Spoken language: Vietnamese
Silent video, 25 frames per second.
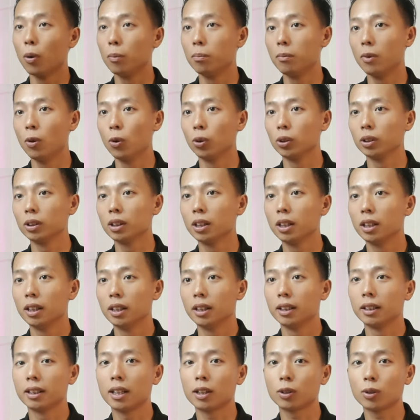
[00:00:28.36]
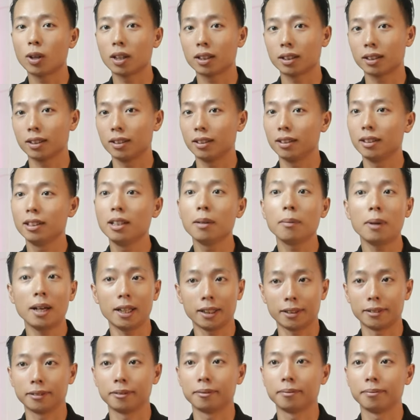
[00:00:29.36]
bộ môn nghệ thuật nhiếp
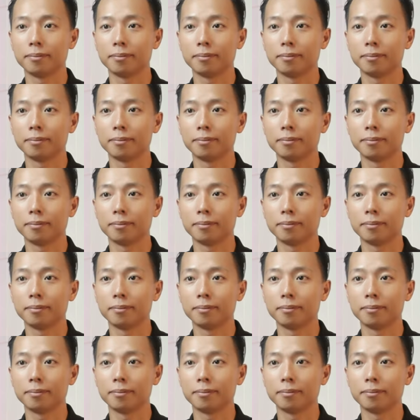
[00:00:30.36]
ảnh.